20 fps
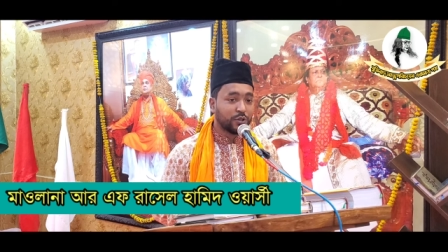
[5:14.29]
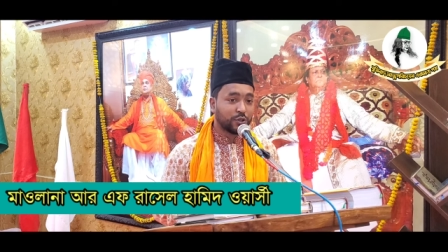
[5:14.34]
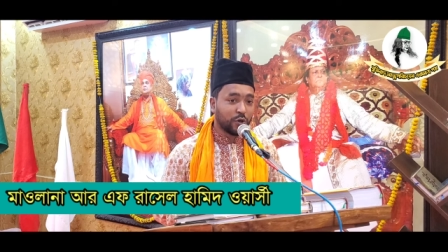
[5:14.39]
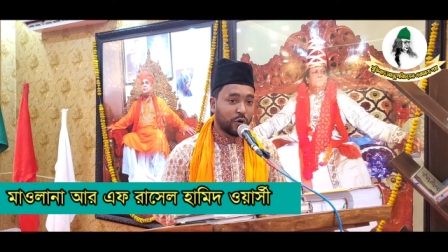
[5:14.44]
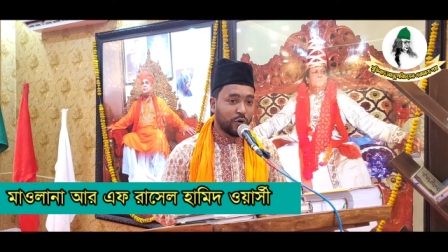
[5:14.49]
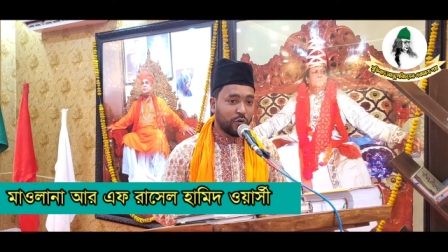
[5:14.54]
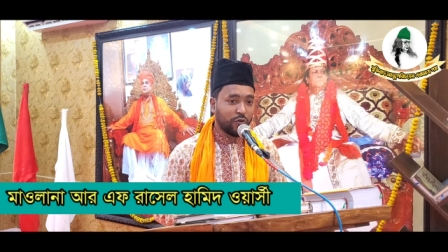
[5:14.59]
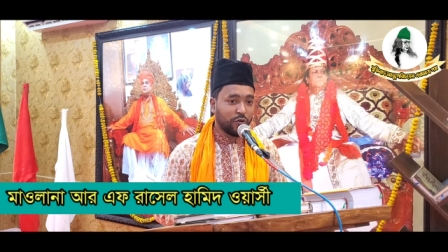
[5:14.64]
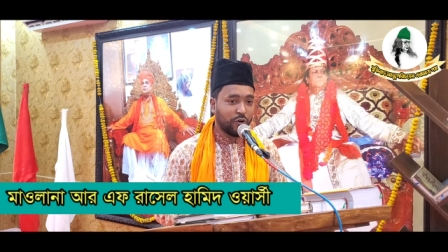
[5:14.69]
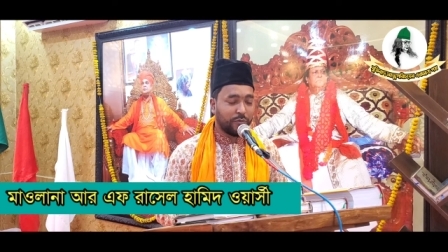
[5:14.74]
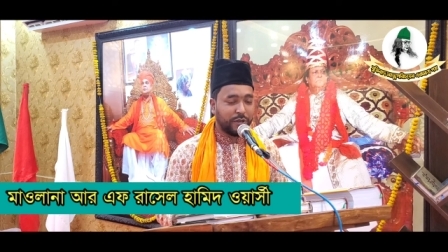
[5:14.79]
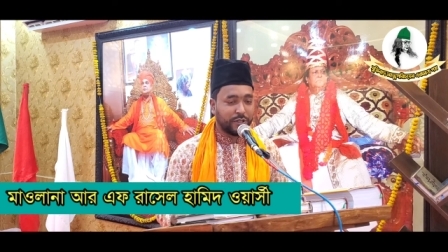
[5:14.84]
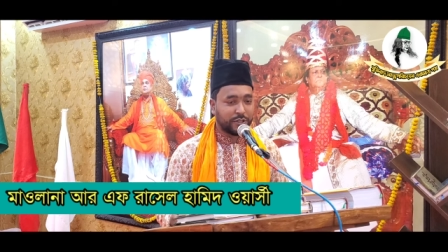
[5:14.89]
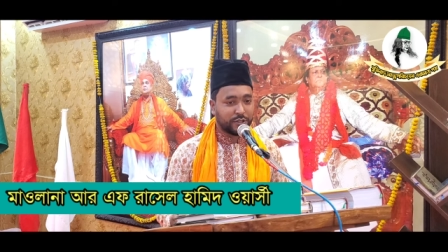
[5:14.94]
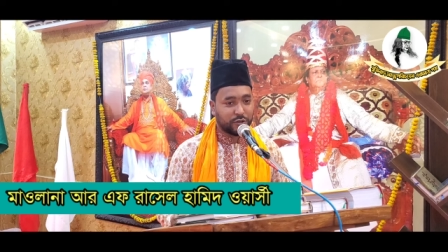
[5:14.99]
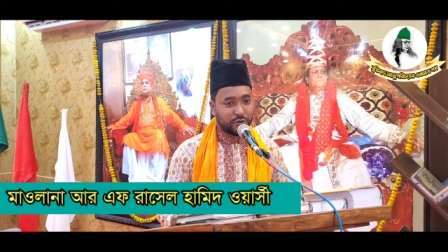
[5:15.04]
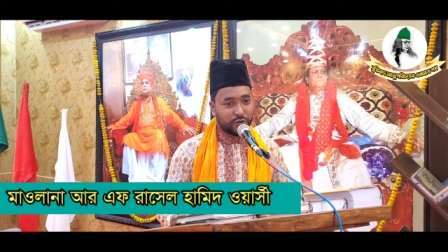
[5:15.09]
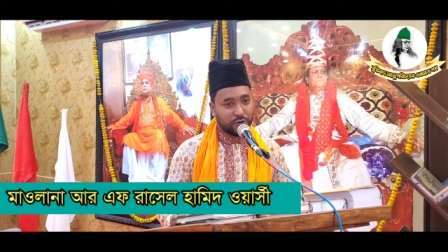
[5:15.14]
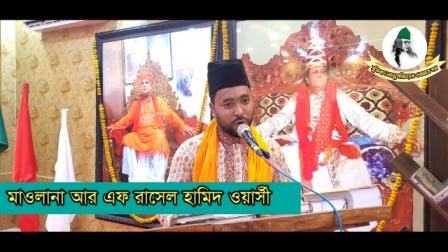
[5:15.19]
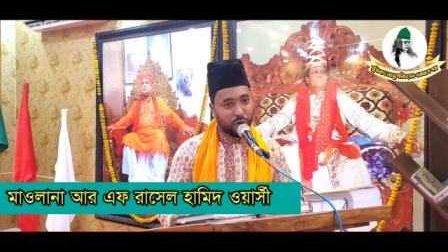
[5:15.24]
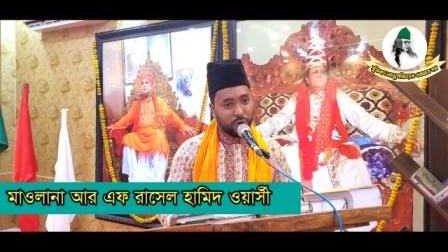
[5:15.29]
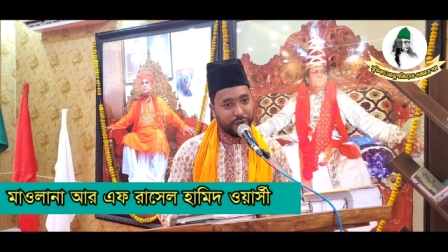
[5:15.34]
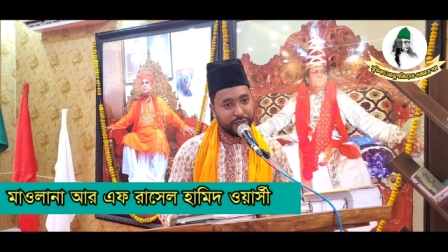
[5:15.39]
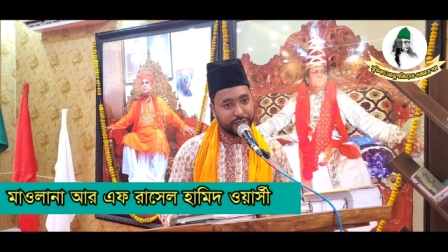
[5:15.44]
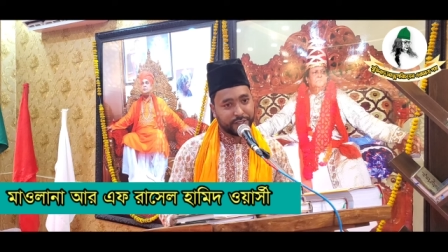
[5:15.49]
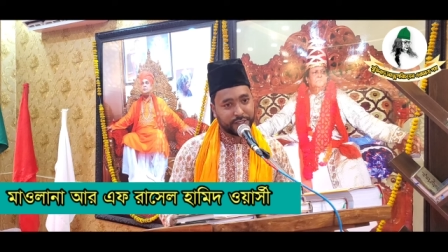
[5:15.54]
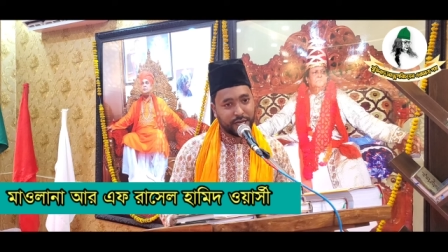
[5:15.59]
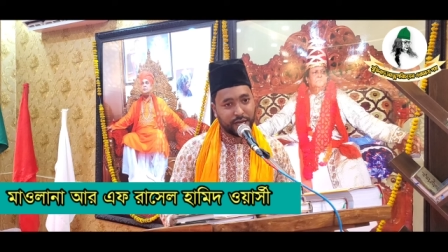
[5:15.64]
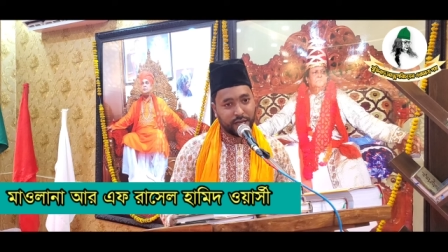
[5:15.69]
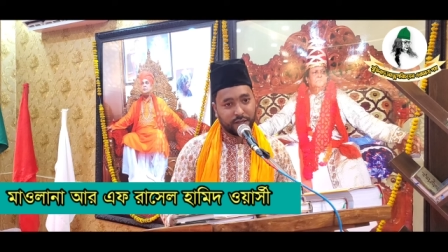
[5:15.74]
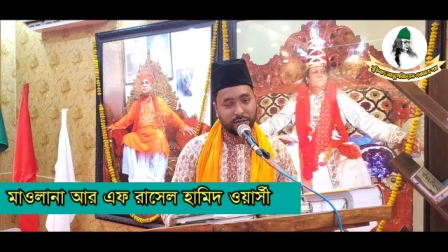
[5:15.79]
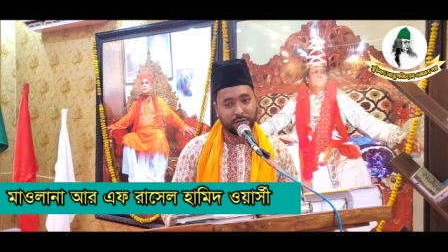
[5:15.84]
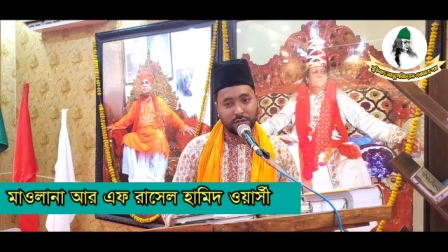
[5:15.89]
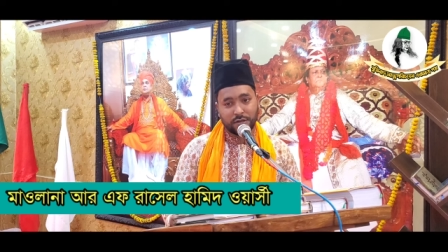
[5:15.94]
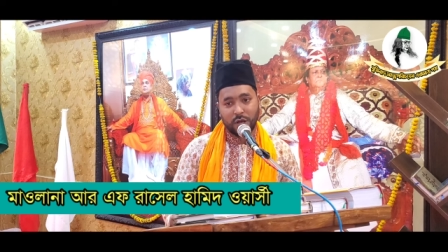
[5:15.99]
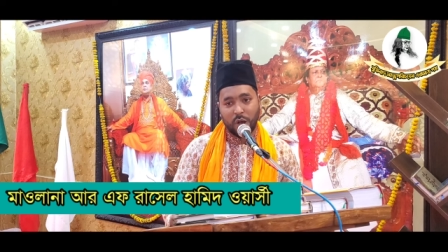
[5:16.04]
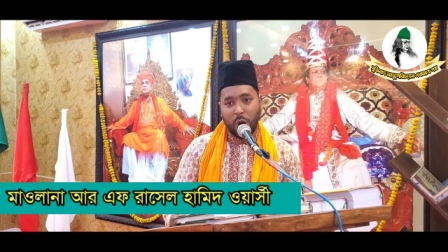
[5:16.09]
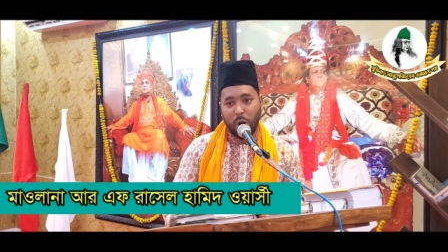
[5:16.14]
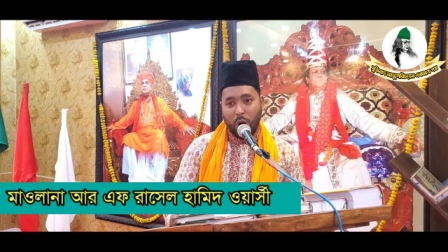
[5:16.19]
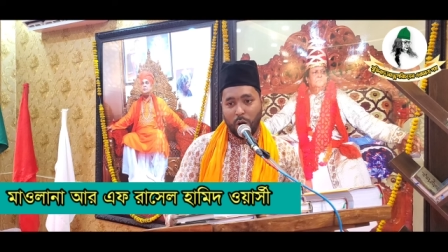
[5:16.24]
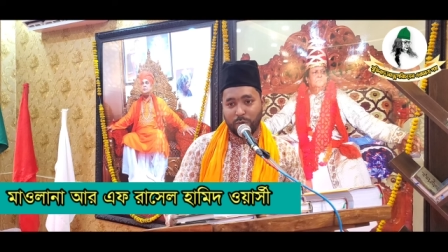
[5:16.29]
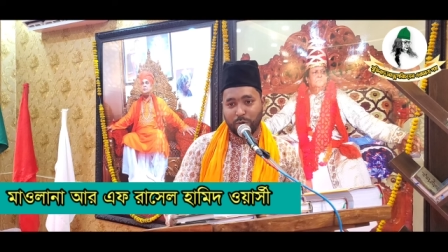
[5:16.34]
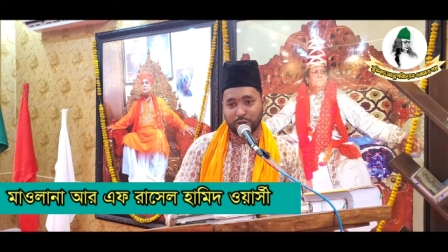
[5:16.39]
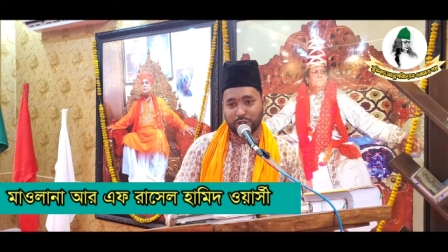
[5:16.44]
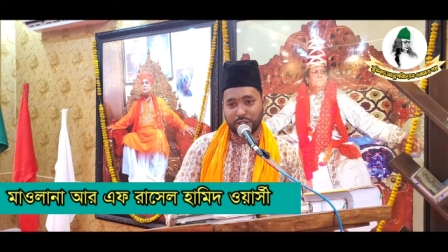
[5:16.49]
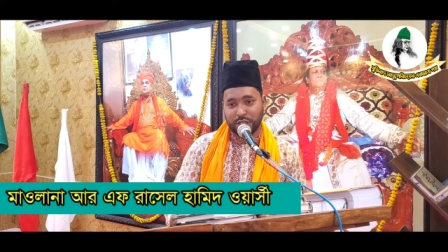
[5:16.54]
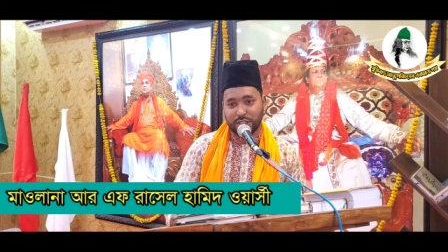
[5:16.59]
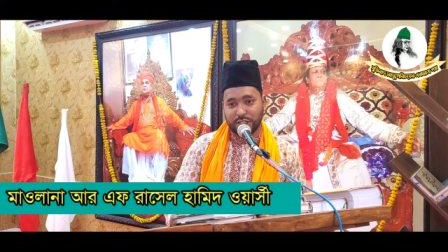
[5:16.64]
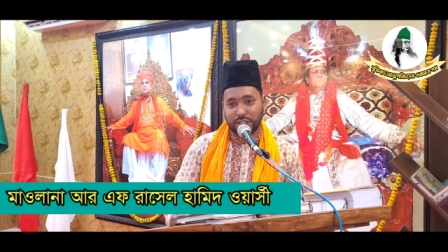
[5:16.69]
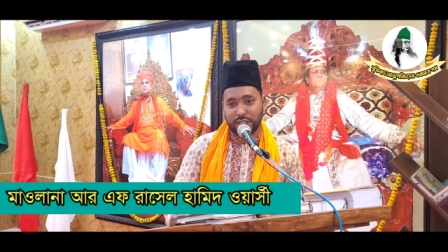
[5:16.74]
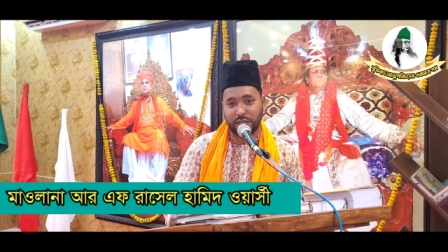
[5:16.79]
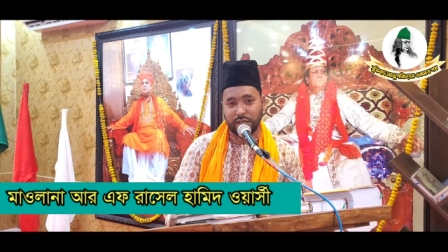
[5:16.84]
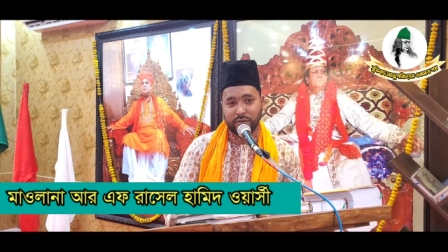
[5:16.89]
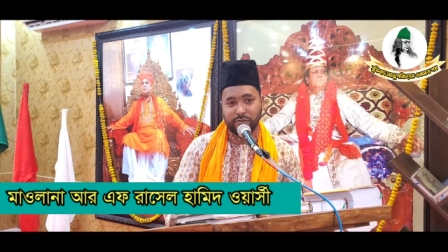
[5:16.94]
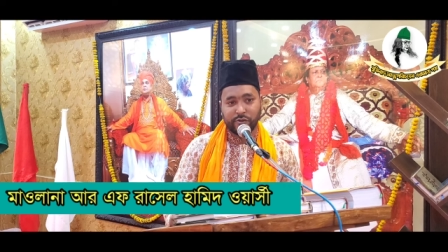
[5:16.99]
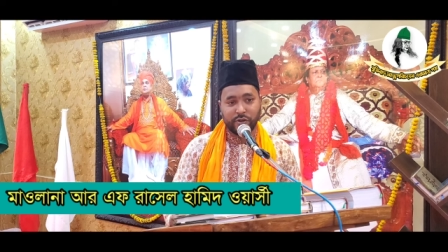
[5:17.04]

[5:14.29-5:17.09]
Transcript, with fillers: চূর্ণ বিচূর্ণ হয়ে যায় অবশেষে